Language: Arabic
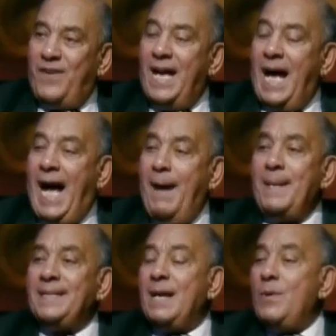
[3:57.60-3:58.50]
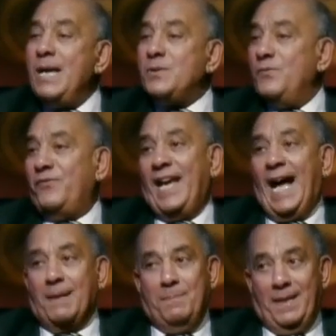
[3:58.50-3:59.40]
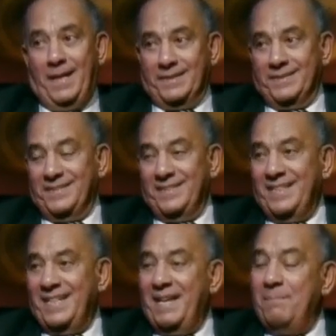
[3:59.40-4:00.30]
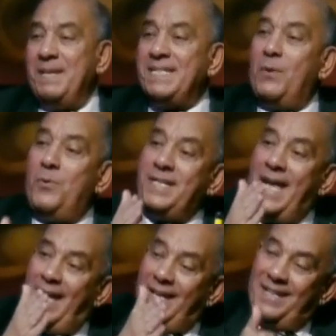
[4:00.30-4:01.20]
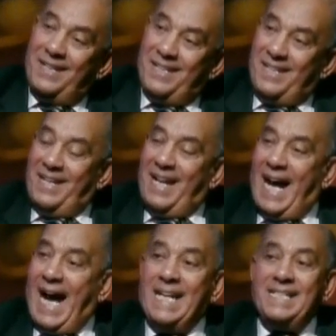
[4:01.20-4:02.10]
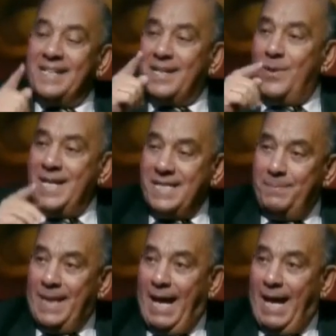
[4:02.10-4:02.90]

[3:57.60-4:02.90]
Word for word: فعمل توازن في حجم الارض بيزودها عند الرواسي من